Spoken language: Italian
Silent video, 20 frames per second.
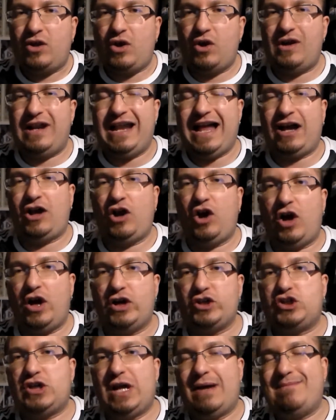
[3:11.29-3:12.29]
con la
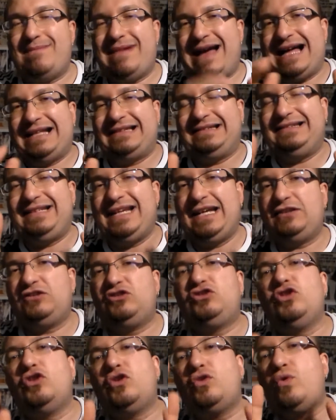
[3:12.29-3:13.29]
coscia, ma
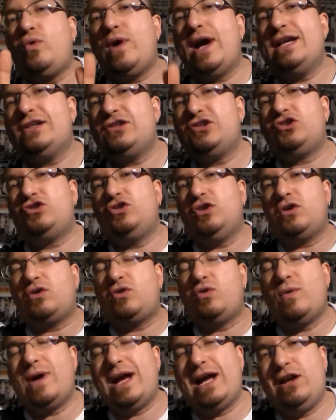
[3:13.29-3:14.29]
detto questo,
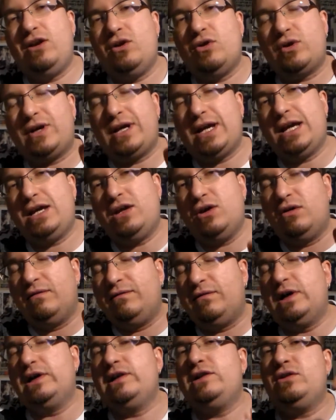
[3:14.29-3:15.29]
quello che io
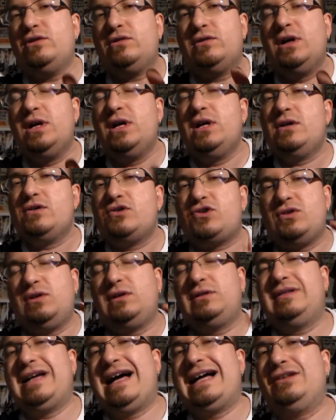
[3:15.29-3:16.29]
voglio
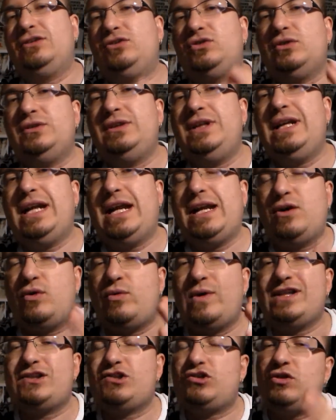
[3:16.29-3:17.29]
soltanto dire in
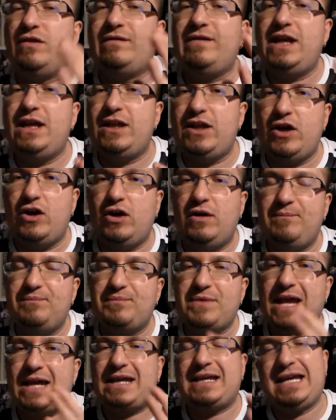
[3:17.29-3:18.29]
questo
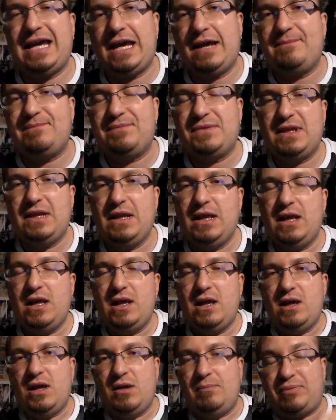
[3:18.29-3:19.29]
video è che
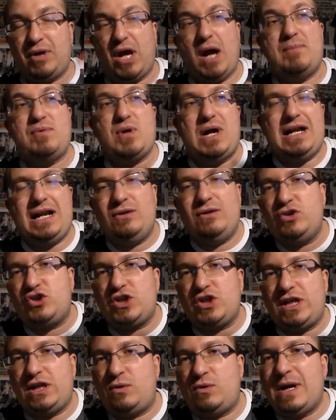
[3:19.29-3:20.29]
proprio alla
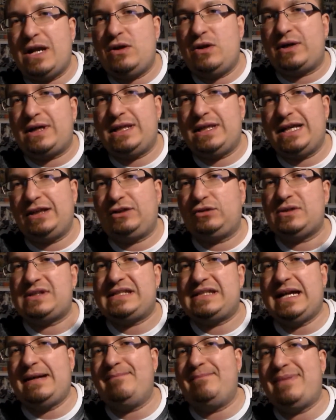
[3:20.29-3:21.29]
luce di quello che ha
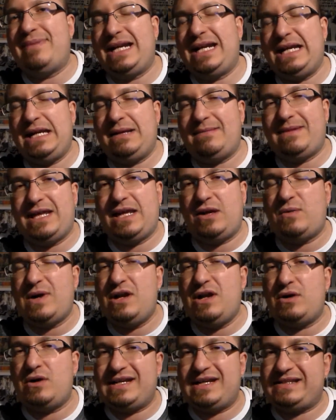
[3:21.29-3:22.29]
detto Zamparini ma di
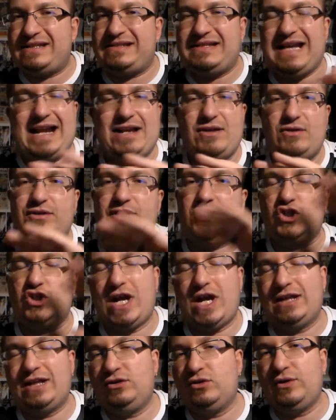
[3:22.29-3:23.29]
quello che stanno
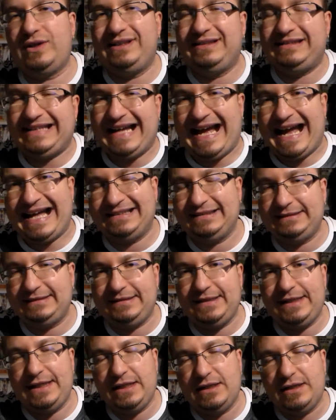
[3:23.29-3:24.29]
dicendo in
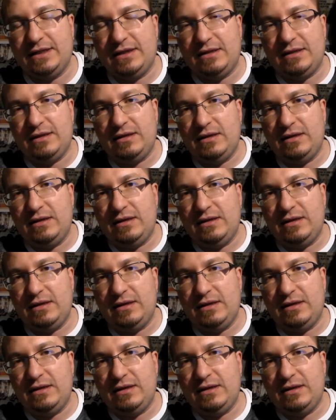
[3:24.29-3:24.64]
tanti,